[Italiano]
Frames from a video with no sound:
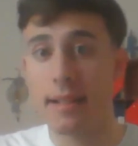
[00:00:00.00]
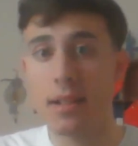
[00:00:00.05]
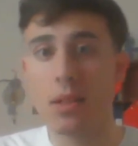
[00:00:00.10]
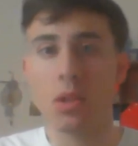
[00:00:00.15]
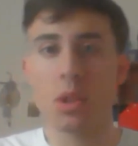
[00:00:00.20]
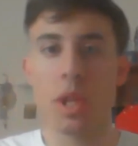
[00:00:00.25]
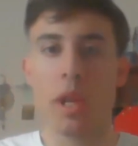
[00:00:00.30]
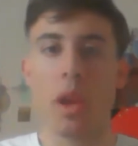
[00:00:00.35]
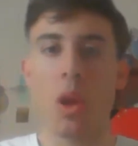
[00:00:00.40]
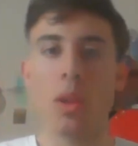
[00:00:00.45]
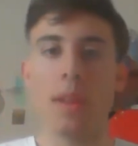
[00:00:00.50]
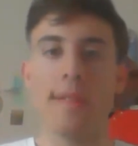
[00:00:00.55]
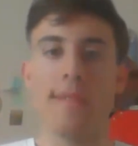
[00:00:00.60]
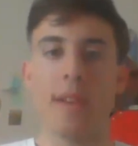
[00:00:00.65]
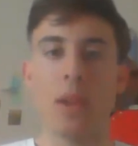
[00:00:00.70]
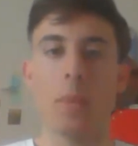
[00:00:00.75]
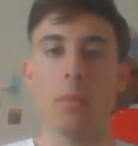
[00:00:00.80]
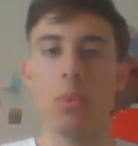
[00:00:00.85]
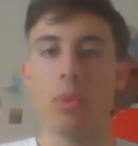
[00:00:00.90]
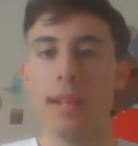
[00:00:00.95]
Io cercherò di
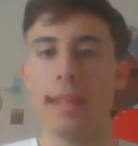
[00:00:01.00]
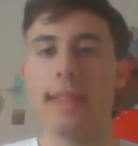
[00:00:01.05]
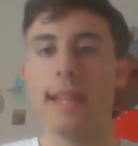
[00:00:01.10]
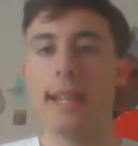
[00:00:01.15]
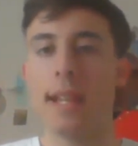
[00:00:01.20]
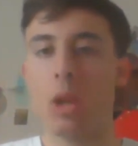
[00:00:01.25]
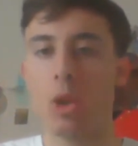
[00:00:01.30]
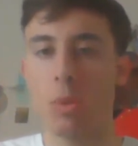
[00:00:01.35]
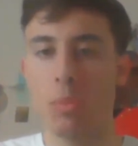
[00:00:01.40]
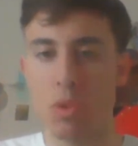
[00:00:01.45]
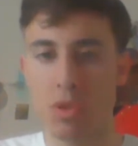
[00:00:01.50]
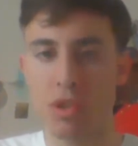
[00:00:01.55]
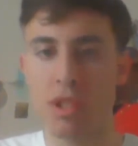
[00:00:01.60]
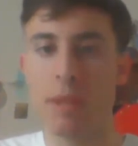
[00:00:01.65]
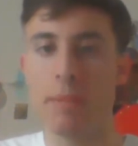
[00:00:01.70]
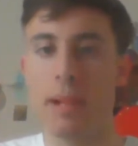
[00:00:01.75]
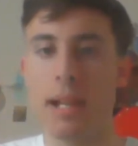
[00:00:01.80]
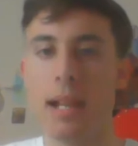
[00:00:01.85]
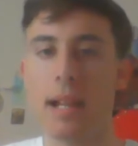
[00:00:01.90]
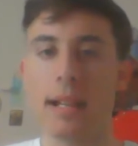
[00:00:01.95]
farlo più dettagliato
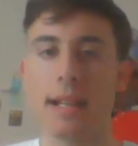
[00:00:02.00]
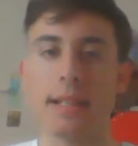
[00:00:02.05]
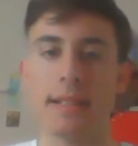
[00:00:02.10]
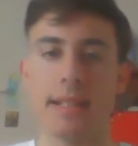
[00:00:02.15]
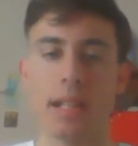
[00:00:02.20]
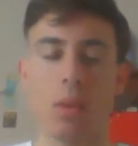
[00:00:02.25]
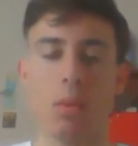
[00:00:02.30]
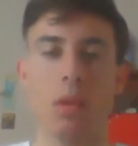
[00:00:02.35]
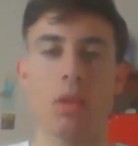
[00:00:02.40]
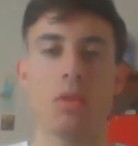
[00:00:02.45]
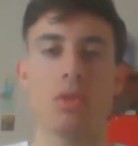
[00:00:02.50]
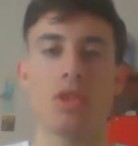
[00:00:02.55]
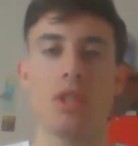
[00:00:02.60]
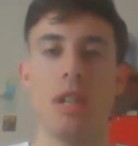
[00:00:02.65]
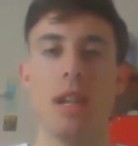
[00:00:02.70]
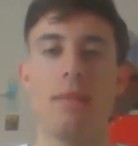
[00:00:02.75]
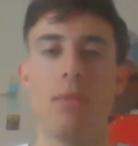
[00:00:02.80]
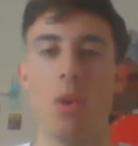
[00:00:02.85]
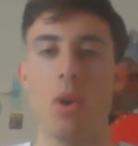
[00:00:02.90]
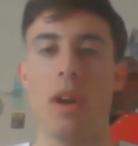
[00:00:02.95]
possibile anche se quando si
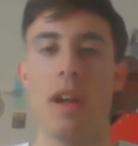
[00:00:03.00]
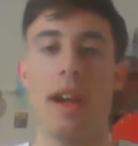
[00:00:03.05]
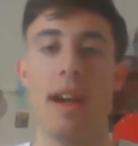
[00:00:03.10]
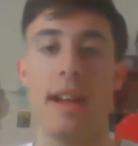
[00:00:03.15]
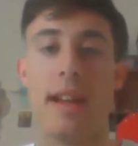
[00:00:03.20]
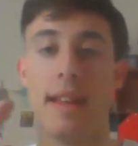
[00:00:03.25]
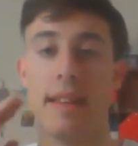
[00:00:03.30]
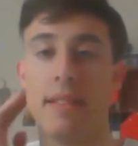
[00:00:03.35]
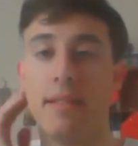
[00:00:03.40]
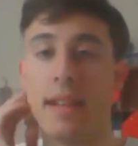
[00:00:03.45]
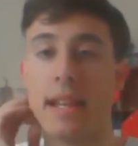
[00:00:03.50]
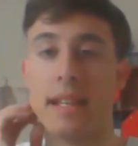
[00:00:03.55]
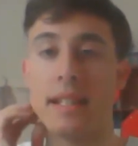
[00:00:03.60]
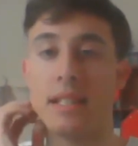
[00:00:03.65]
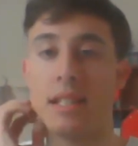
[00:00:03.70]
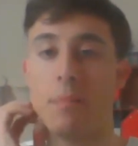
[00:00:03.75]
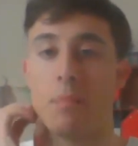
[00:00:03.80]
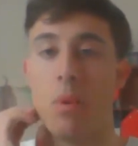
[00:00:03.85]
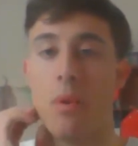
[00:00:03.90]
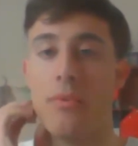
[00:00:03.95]
lavora non è che
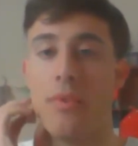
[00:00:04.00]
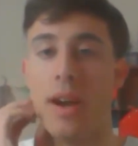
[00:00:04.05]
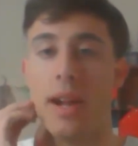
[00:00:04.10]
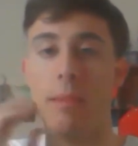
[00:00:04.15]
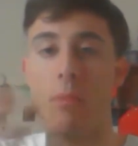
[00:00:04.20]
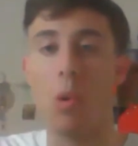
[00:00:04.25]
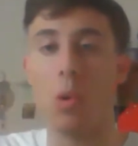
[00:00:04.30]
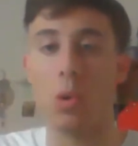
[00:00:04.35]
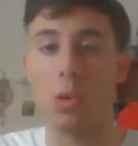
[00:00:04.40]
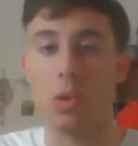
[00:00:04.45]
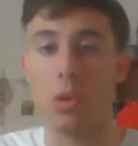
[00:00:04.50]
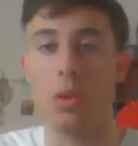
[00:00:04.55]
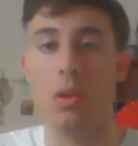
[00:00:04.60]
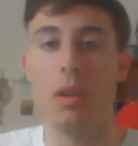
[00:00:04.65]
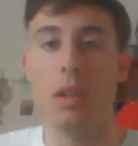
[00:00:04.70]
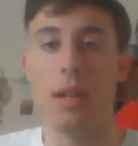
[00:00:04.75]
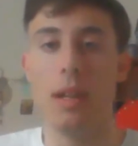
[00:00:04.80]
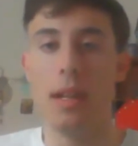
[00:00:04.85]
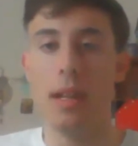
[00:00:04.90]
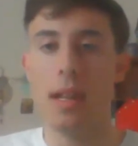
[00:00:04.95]
si può fare molto,
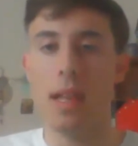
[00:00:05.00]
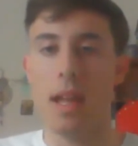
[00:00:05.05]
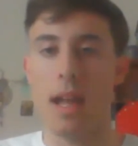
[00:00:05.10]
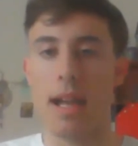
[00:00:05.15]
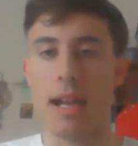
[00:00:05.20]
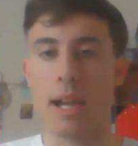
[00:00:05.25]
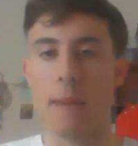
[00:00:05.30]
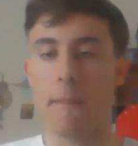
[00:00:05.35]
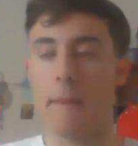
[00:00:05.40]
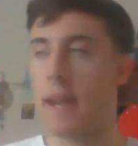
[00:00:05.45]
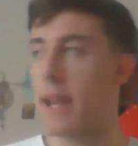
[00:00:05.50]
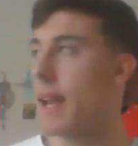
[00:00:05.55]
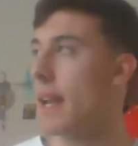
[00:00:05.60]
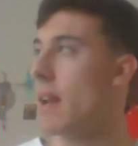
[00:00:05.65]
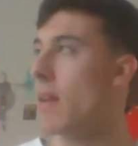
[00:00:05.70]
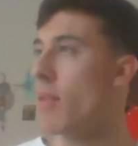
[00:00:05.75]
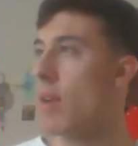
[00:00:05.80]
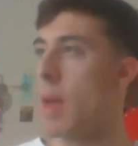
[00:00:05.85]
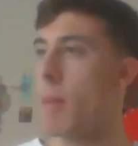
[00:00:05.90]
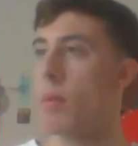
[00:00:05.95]
anche perché
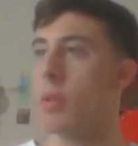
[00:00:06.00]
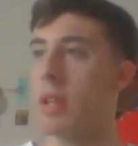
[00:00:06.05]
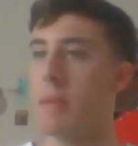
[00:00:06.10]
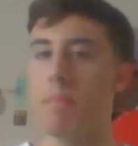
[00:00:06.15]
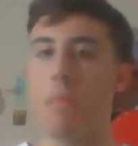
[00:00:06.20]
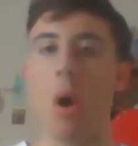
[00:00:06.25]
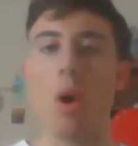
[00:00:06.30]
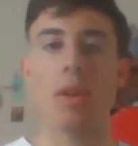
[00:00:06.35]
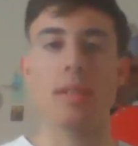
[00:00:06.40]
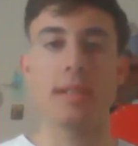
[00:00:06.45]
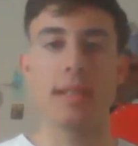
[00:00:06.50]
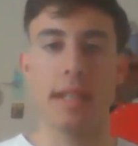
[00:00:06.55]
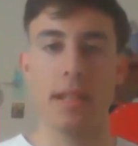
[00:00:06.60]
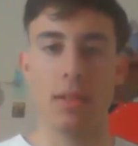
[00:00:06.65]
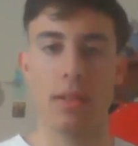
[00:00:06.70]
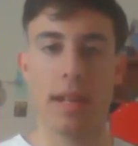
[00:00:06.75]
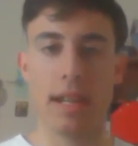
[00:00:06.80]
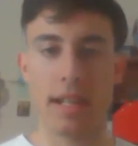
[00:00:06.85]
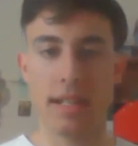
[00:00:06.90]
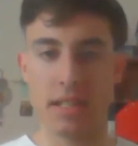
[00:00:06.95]
lavoriamo nel box e
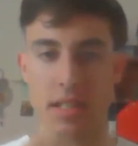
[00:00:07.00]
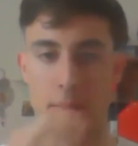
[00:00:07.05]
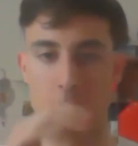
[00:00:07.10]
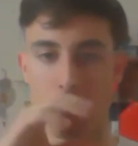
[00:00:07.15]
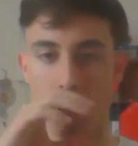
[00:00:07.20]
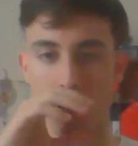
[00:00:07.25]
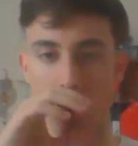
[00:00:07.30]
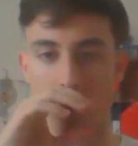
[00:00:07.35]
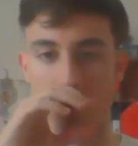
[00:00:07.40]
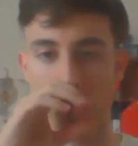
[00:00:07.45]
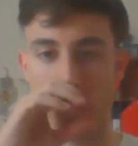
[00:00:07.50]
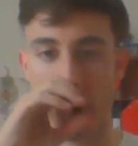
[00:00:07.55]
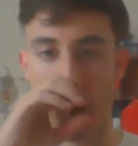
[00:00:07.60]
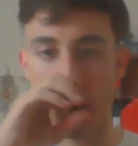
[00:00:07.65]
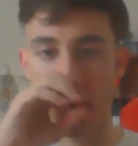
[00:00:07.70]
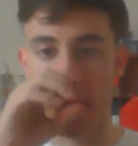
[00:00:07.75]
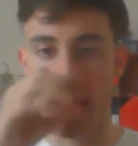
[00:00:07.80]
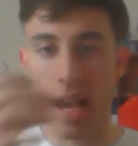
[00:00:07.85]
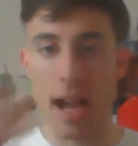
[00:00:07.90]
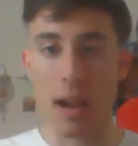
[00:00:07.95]
non è che si possono
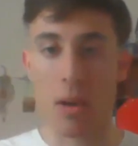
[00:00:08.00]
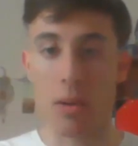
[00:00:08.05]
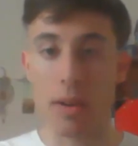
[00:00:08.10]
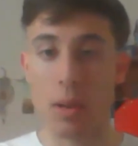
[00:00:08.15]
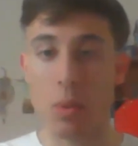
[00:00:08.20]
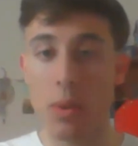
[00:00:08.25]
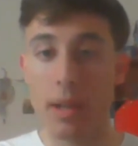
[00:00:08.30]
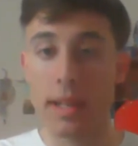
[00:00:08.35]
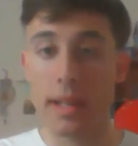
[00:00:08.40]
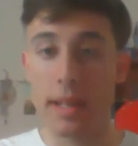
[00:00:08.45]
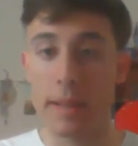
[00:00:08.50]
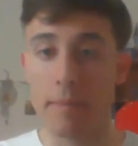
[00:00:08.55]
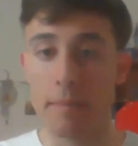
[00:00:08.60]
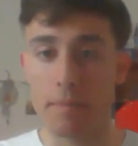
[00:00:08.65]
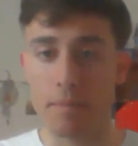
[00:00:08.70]
fare miracoli, quindi